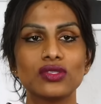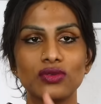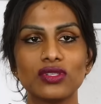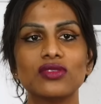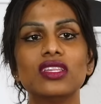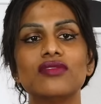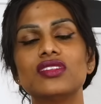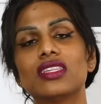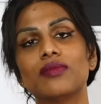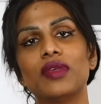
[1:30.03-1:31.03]
சுட சுட இந்த
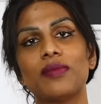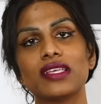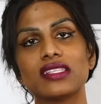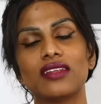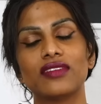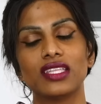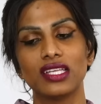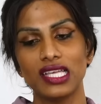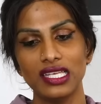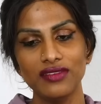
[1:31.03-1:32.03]
விஷயத்தை இப்பயே பேசலாம்னு
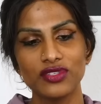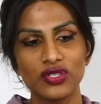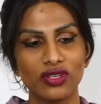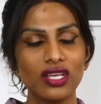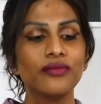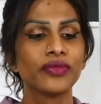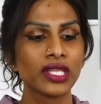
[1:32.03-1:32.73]
வந்திருக்கேன் என்ன விஷயம்னா